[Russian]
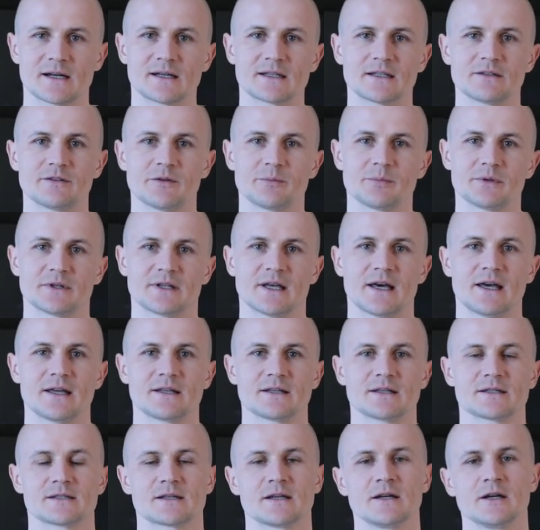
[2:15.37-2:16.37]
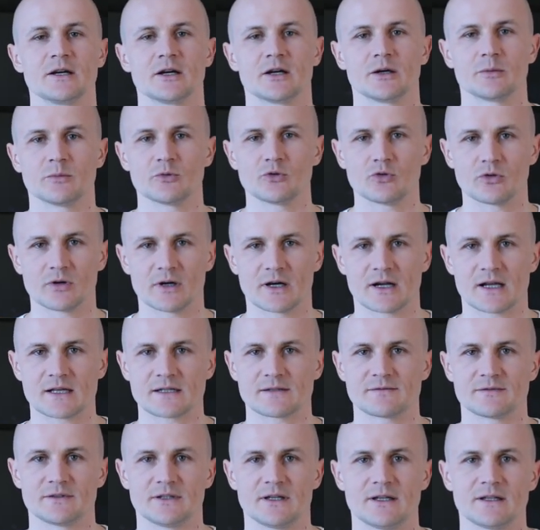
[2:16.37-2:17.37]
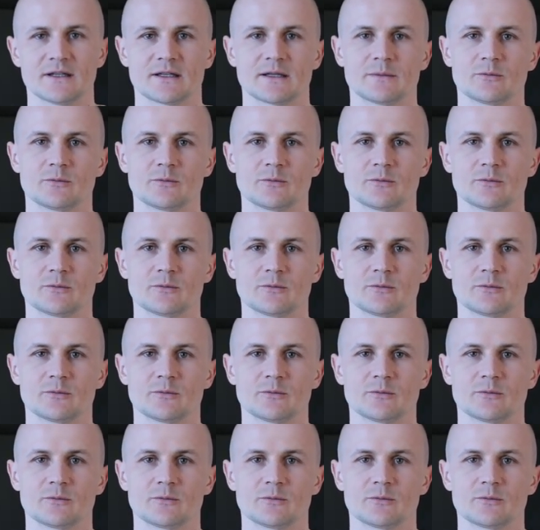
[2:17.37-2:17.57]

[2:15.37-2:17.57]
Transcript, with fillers: когда вы питаетесь много раз в день,